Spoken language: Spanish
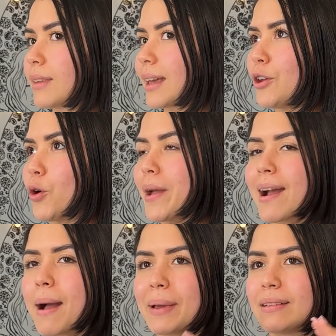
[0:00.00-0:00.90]
que no
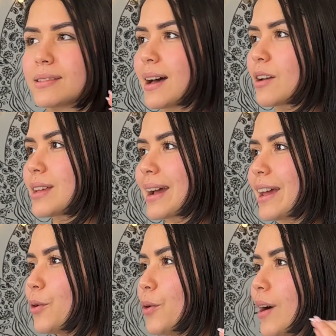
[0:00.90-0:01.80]
vayan a pensar, o sea, que
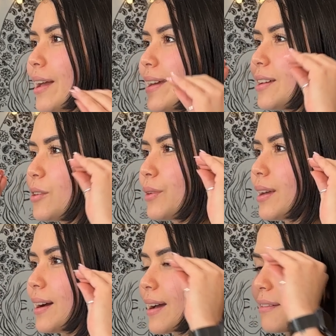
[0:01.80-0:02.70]
no haya
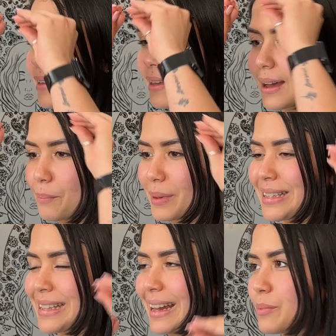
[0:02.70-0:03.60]
ninguna cabida en pensar